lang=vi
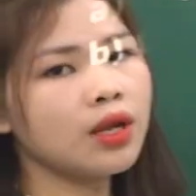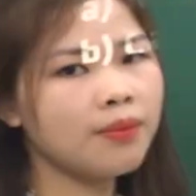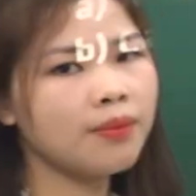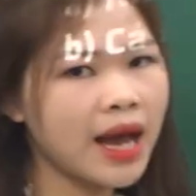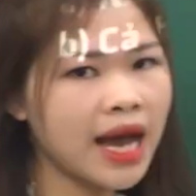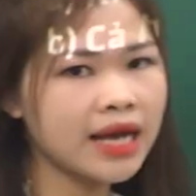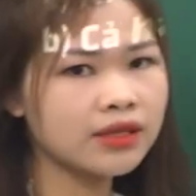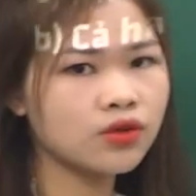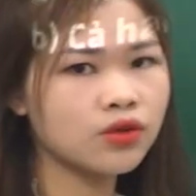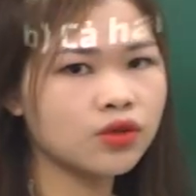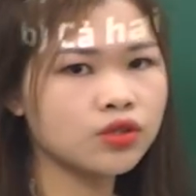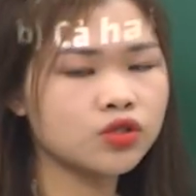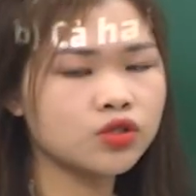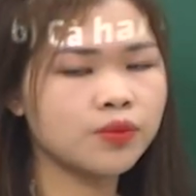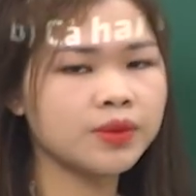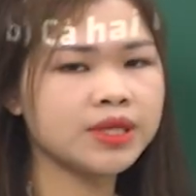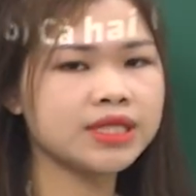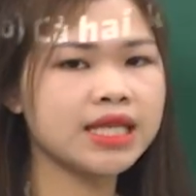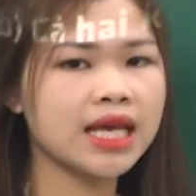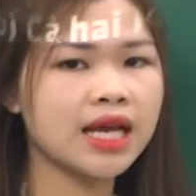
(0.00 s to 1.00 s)
lớp ba rồi,
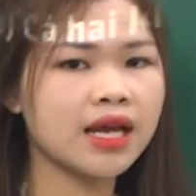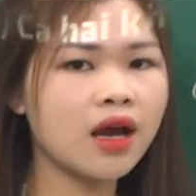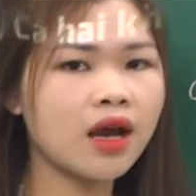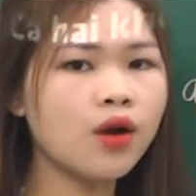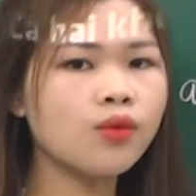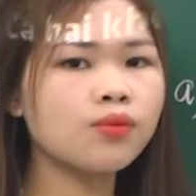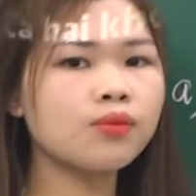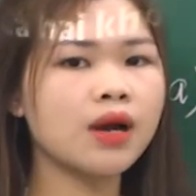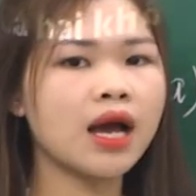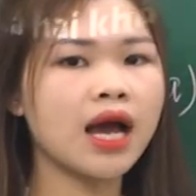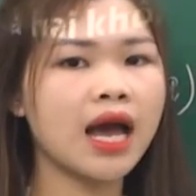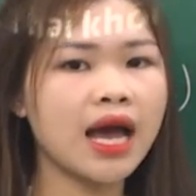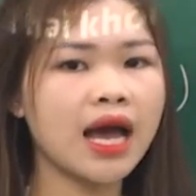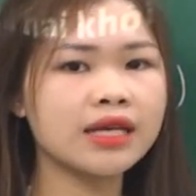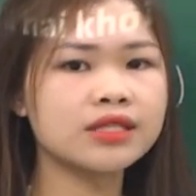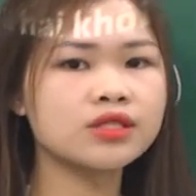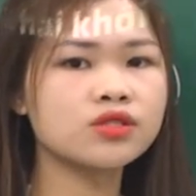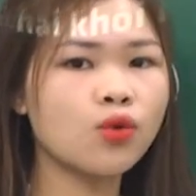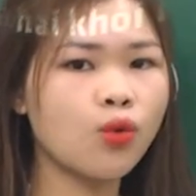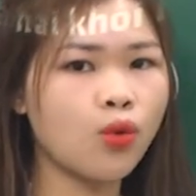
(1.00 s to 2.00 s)
chúng mình sẽ cộng
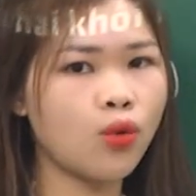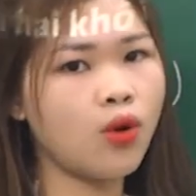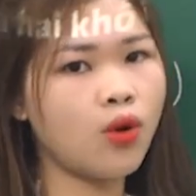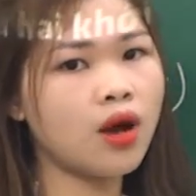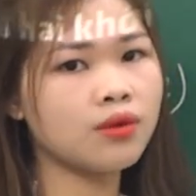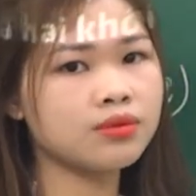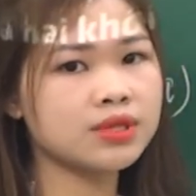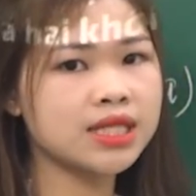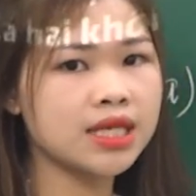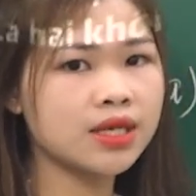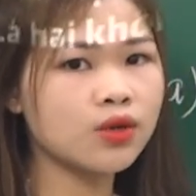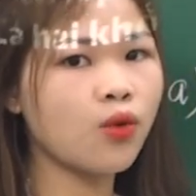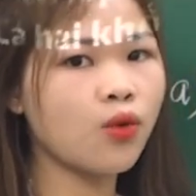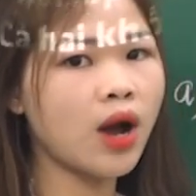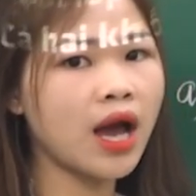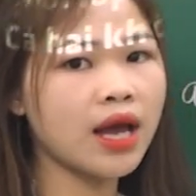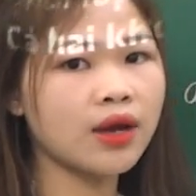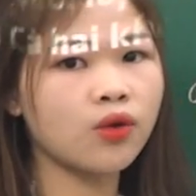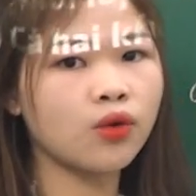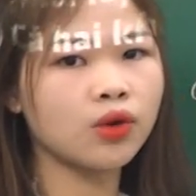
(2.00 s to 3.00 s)
hai số học sinh của
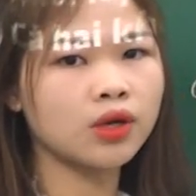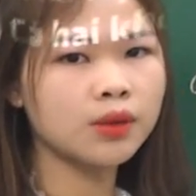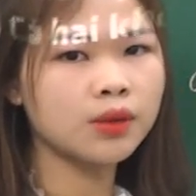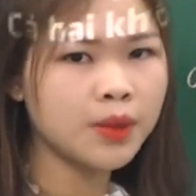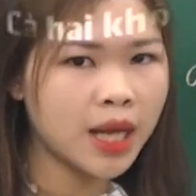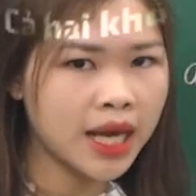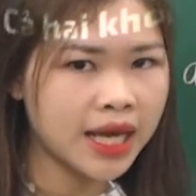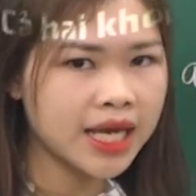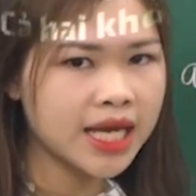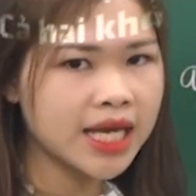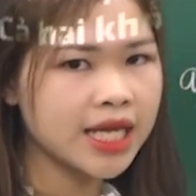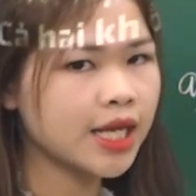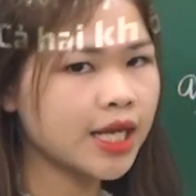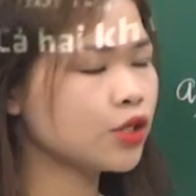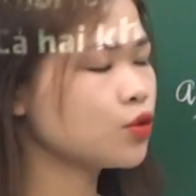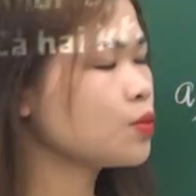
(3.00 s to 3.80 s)
hai khối lớp này thì